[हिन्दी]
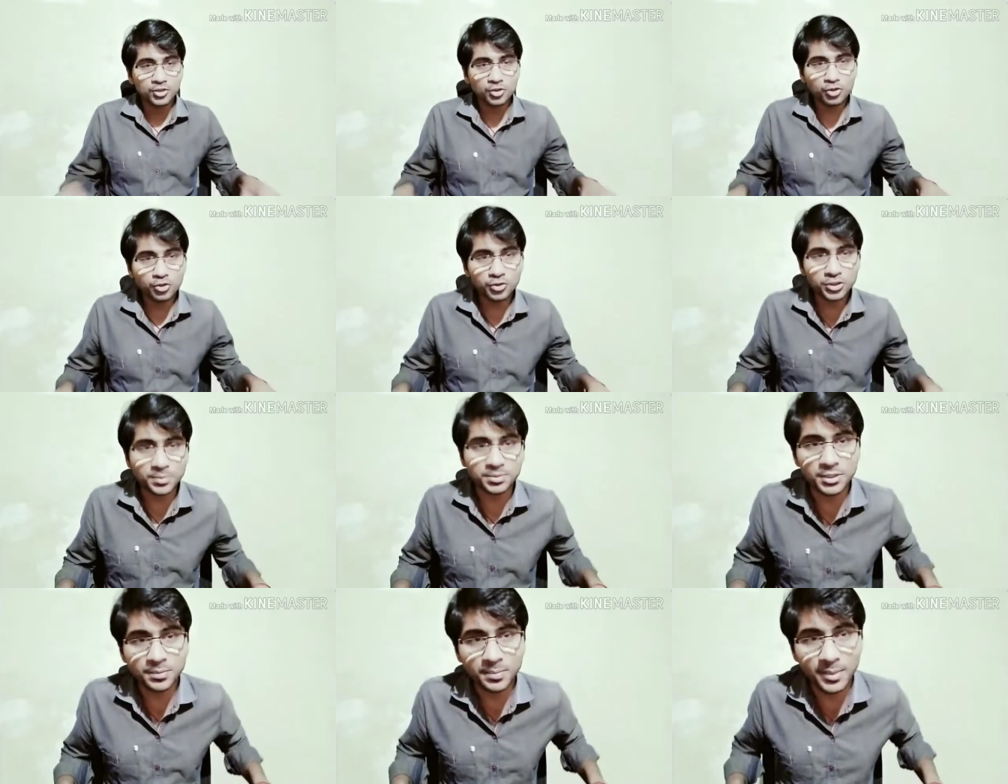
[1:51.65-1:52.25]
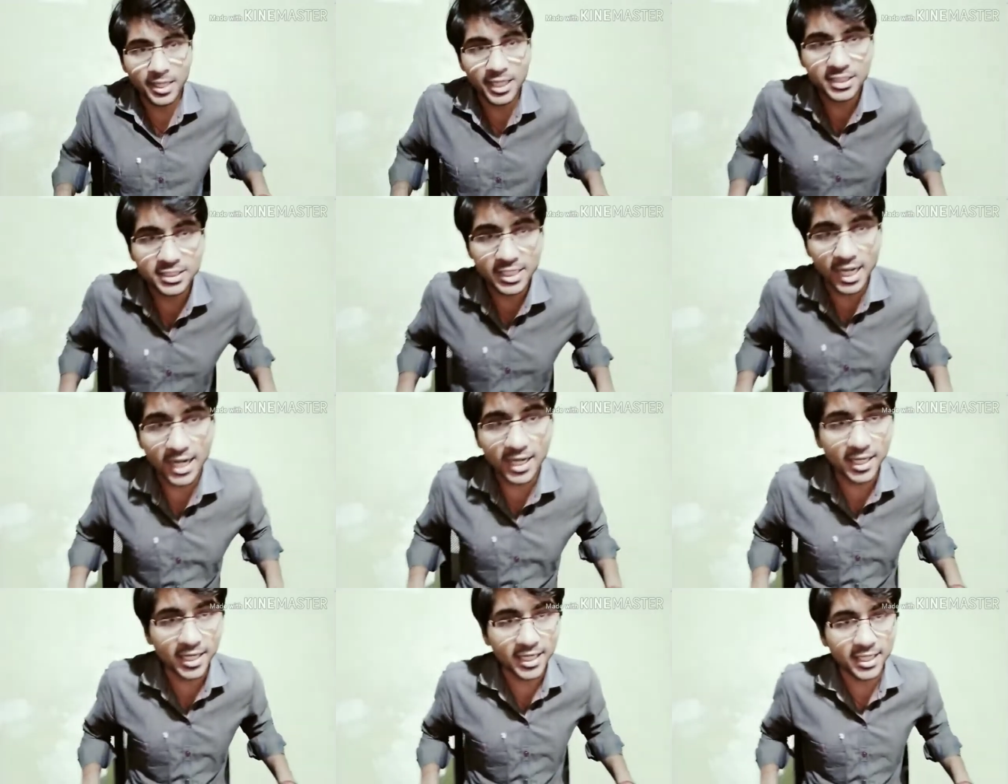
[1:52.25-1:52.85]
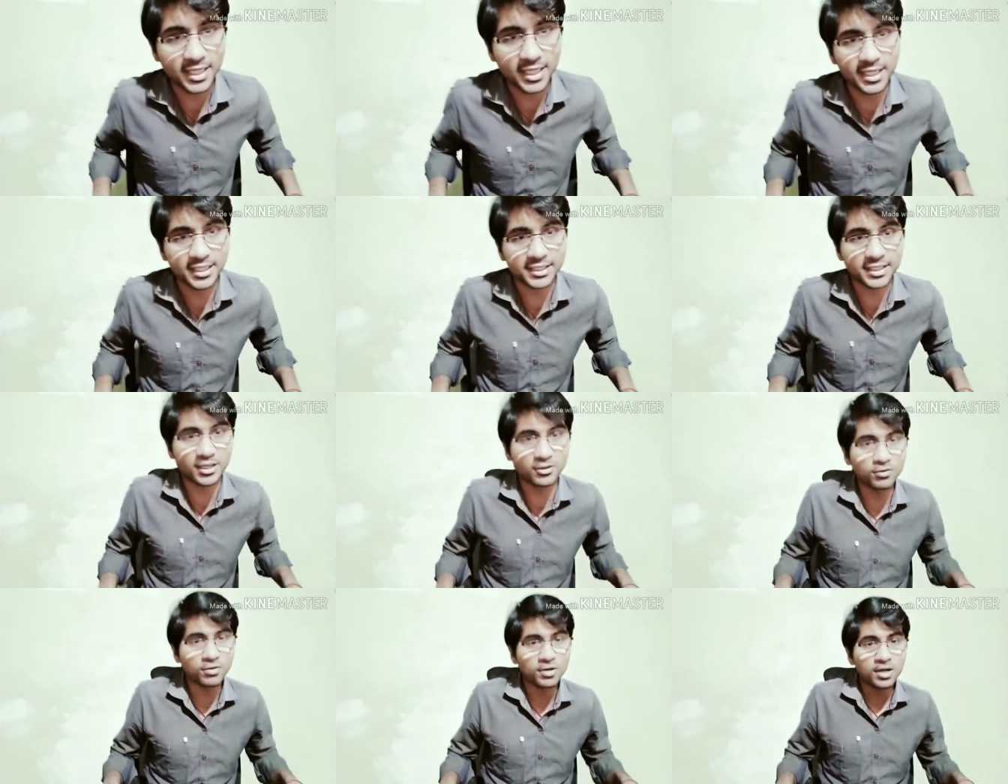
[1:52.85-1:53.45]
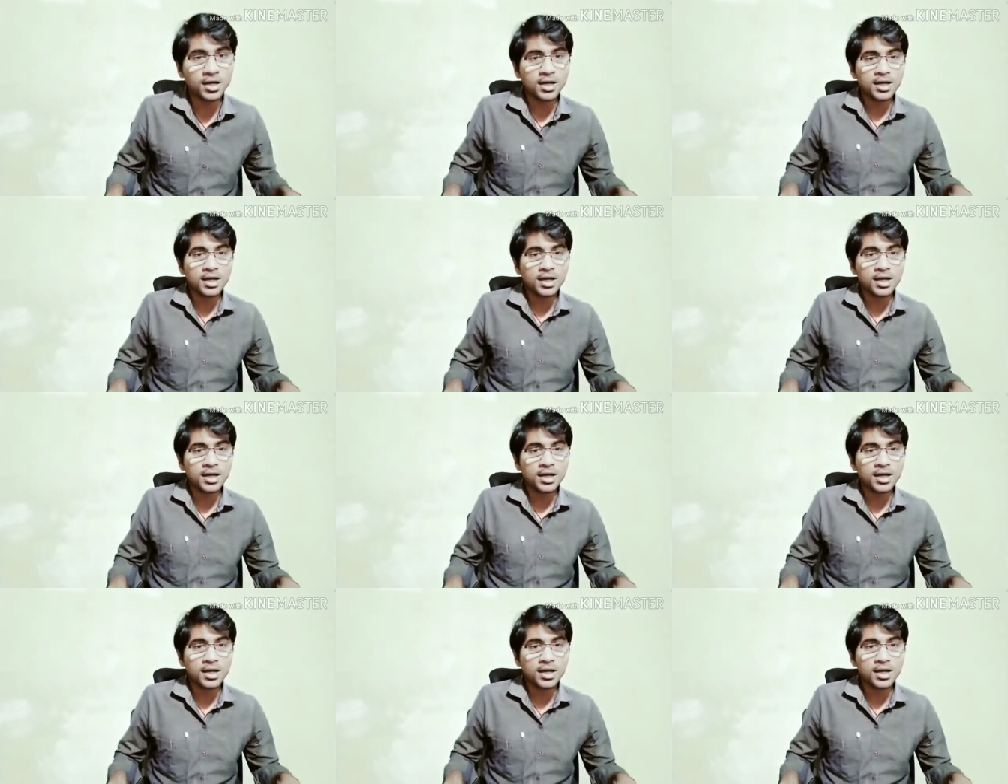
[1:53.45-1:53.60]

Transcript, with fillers: तो सबसे पहले साइड ले ही लेता हूँ